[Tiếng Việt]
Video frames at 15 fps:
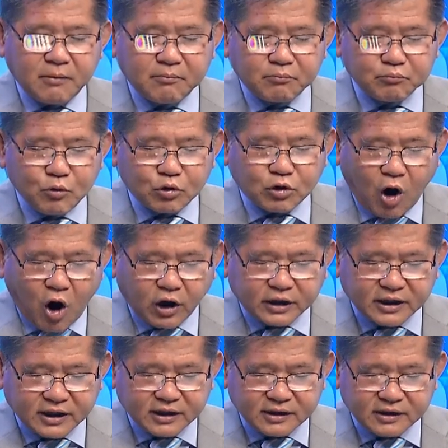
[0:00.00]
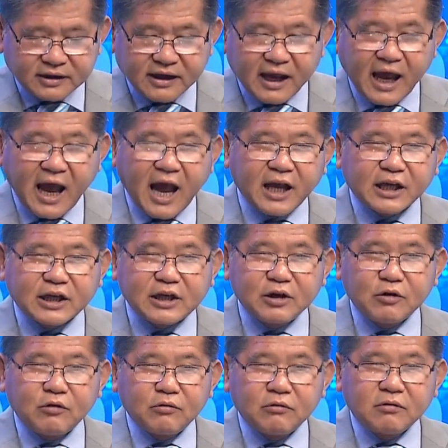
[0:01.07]
uh, bút con đó
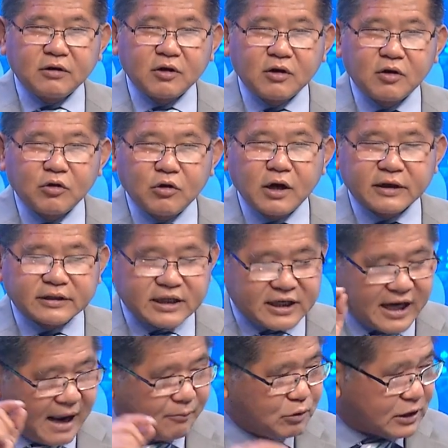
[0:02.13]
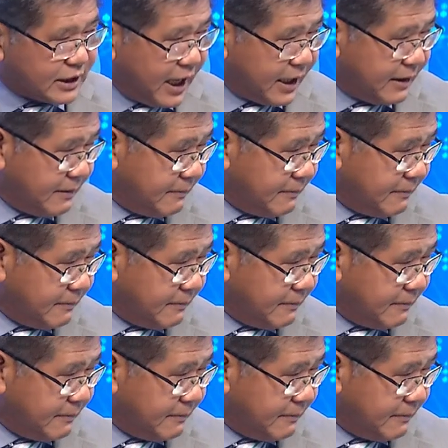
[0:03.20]
IQ Saddam Hussein